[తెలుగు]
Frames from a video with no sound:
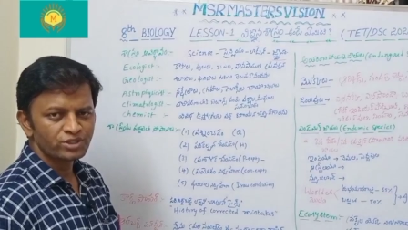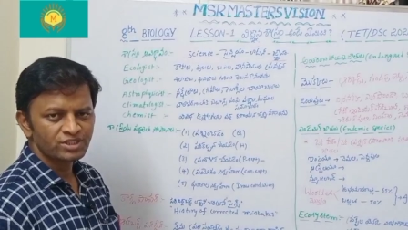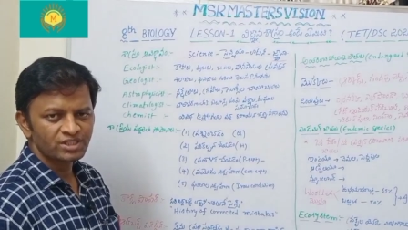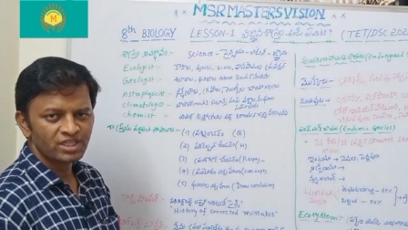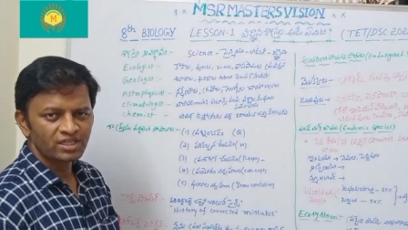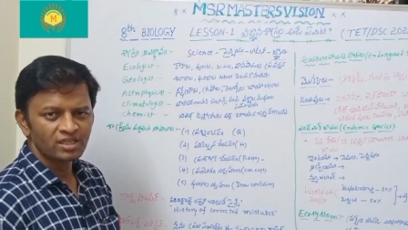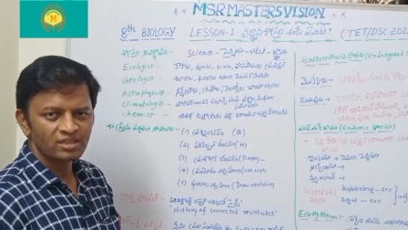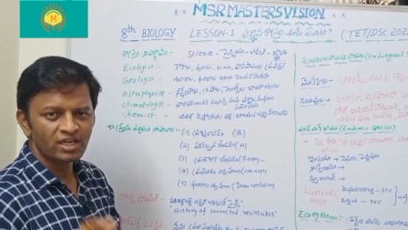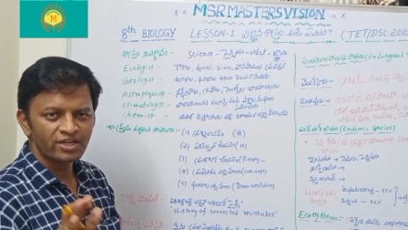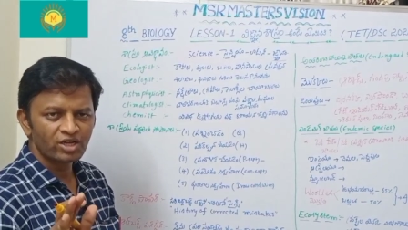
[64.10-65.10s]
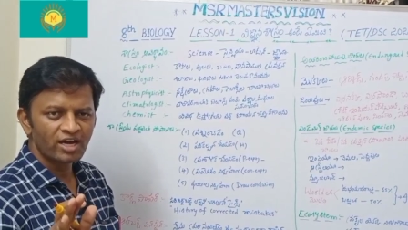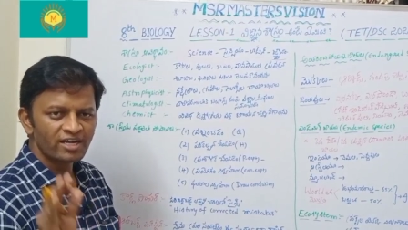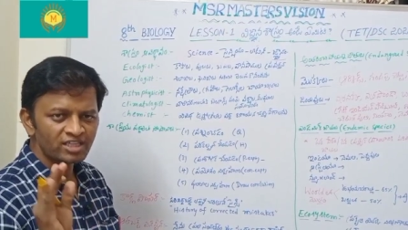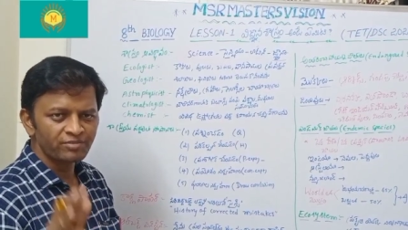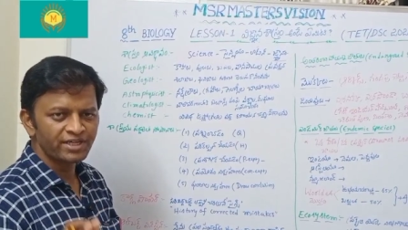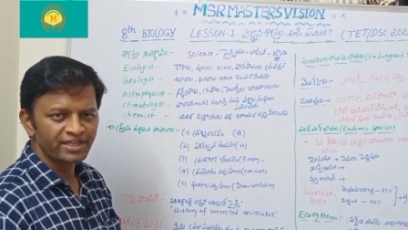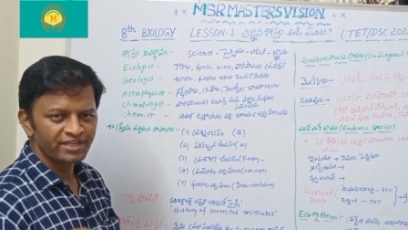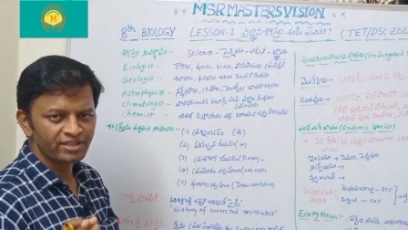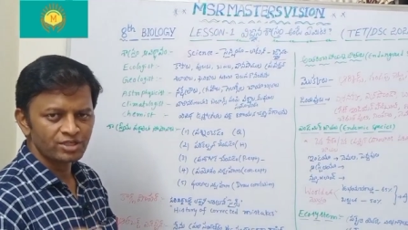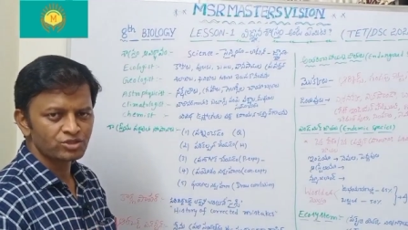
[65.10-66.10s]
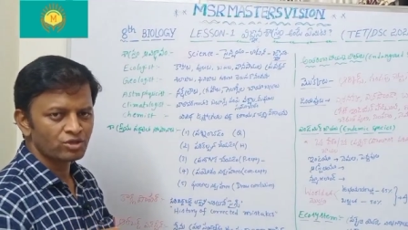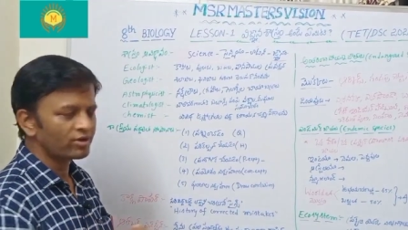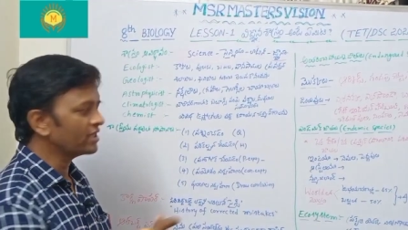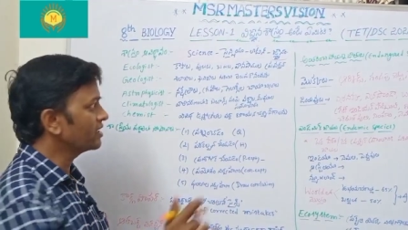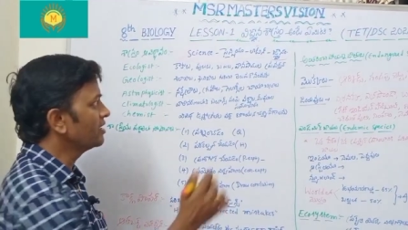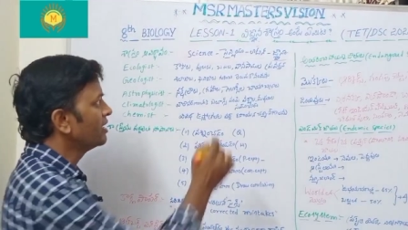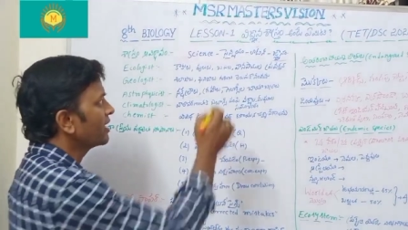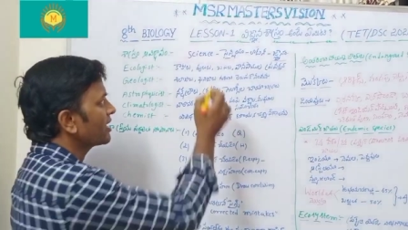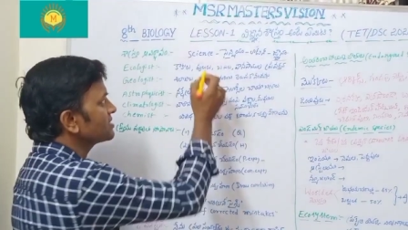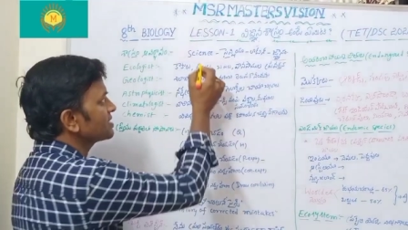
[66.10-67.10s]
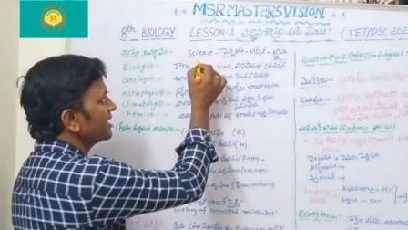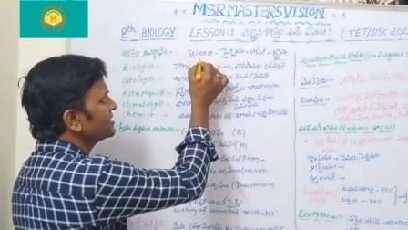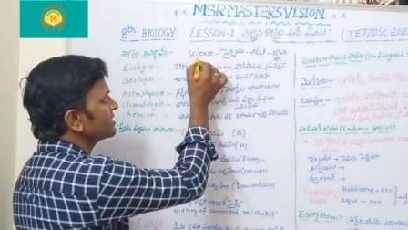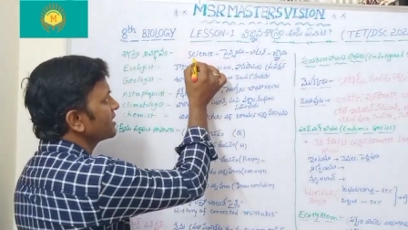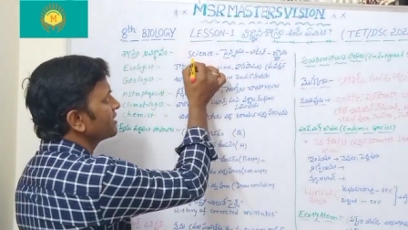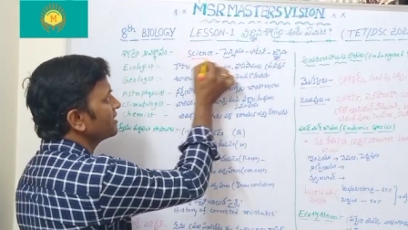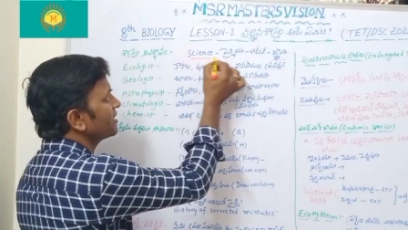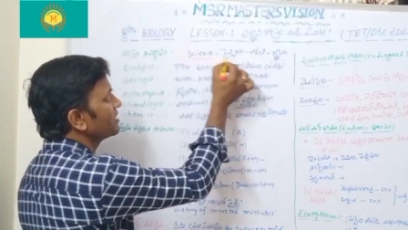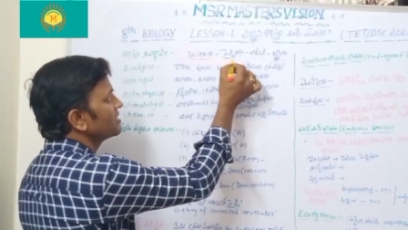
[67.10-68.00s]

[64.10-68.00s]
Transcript: ఉద్భవించింది దాని యొక్క అర్థం ఏంటి అనేది తెలుసుకోవాలి ఇక్కడ సైన్స్ అనేది